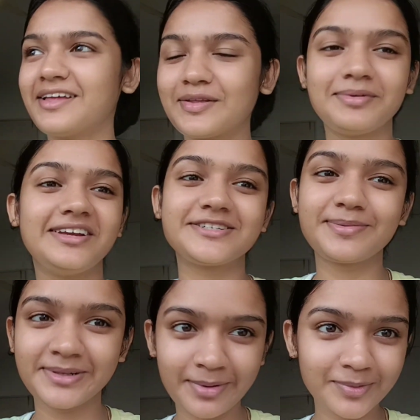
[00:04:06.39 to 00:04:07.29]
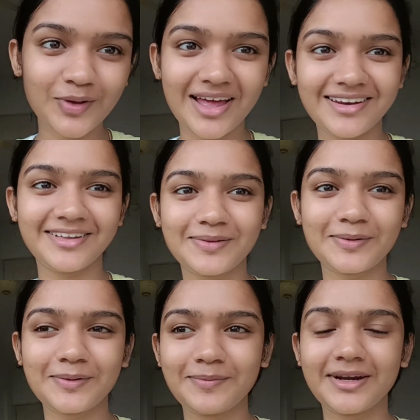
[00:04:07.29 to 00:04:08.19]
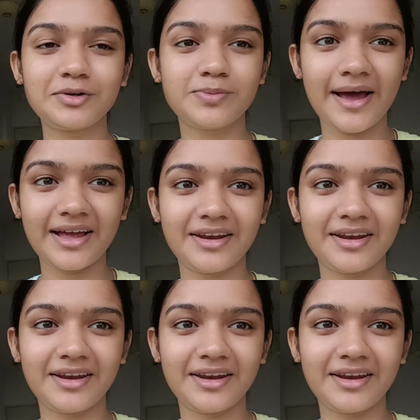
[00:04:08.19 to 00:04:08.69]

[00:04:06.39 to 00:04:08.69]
तो अभी ऋषभ शिवम तो है नहीं तो मेरे कुछ भाई